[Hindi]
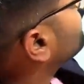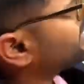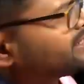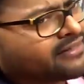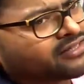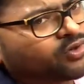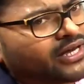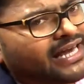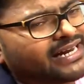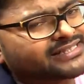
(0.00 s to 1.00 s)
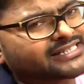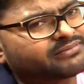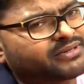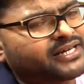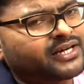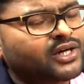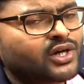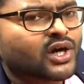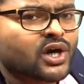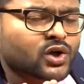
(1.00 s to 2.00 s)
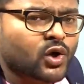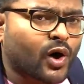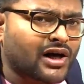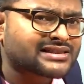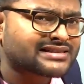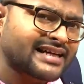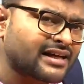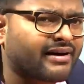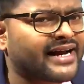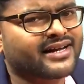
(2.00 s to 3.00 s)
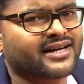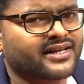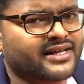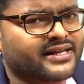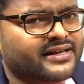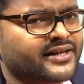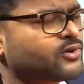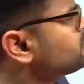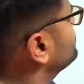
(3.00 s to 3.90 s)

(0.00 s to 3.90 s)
में ही इसको एलएचएस में कॉस से डिवाइड कर देना है क्यों